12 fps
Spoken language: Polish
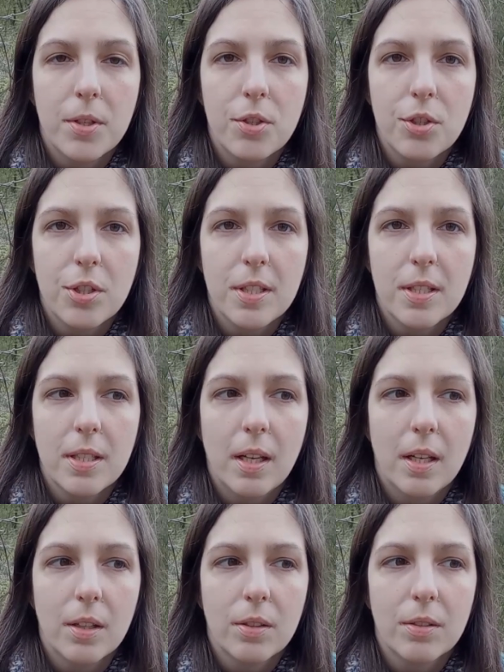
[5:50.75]

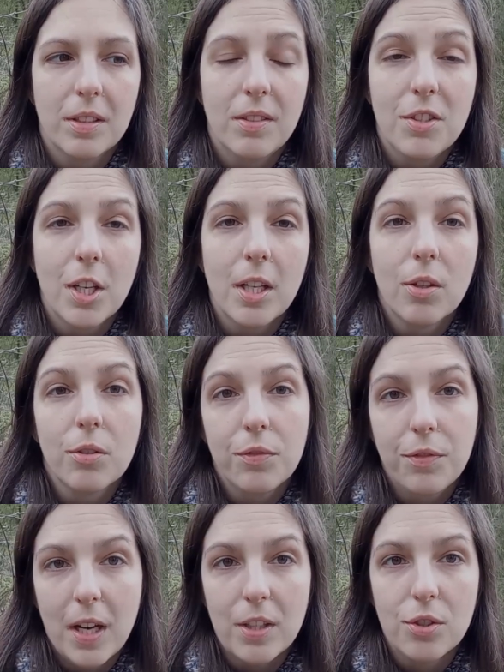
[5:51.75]
Mężczyzna y, nie widziała
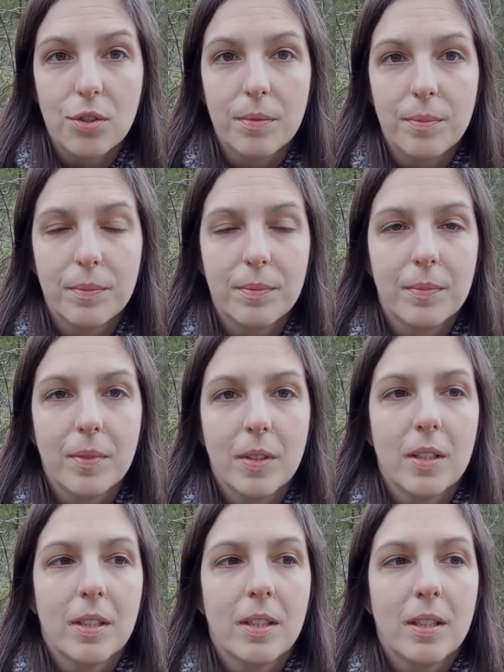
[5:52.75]
jego twarzy,
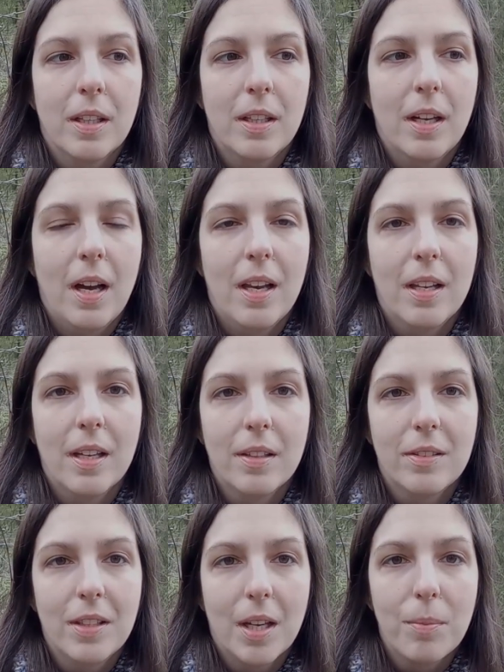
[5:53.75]

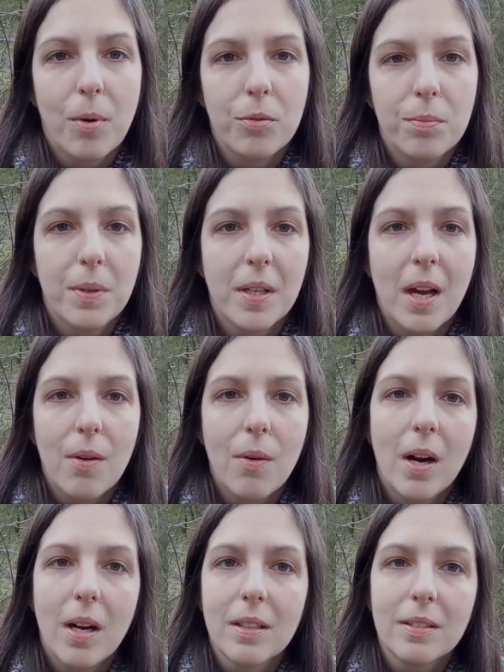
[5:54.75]
ale jakby
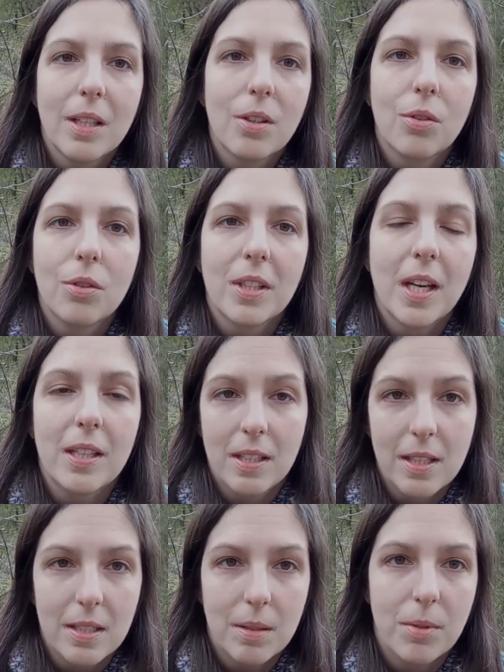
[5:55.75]
odbierała tego,
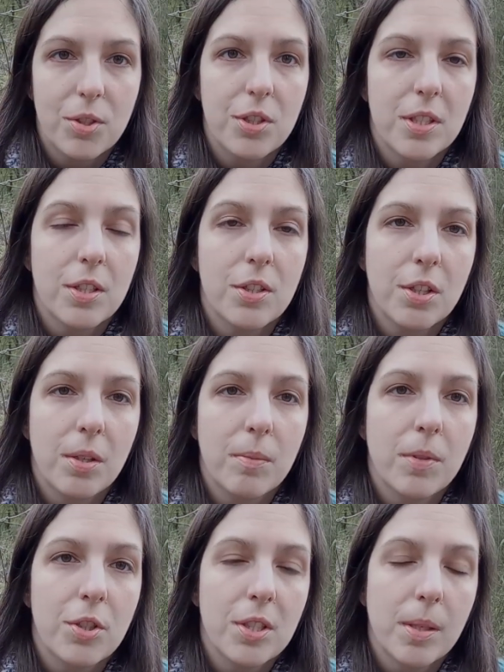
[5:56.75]
jaki jest ten mężczyzna, że
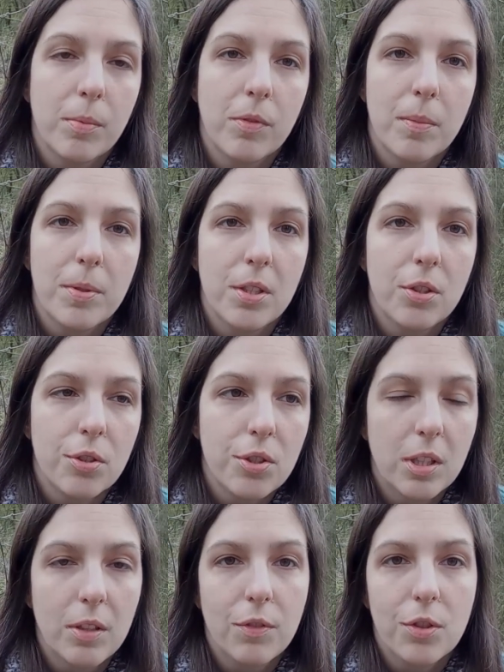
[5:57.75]
ten mężczyzna był wobec niej
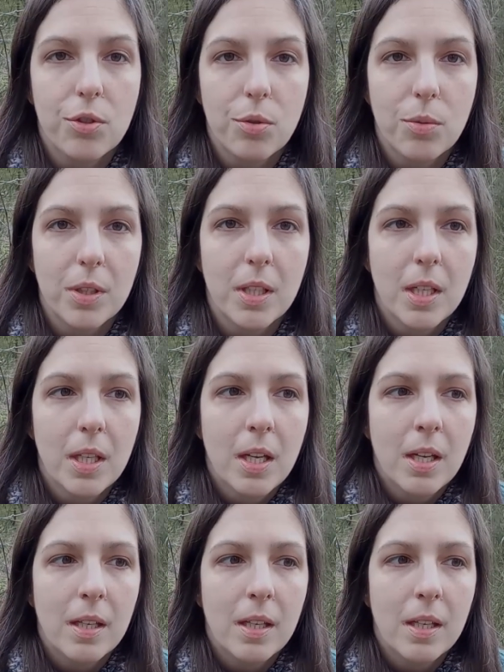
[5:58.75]
troskliwy, czuły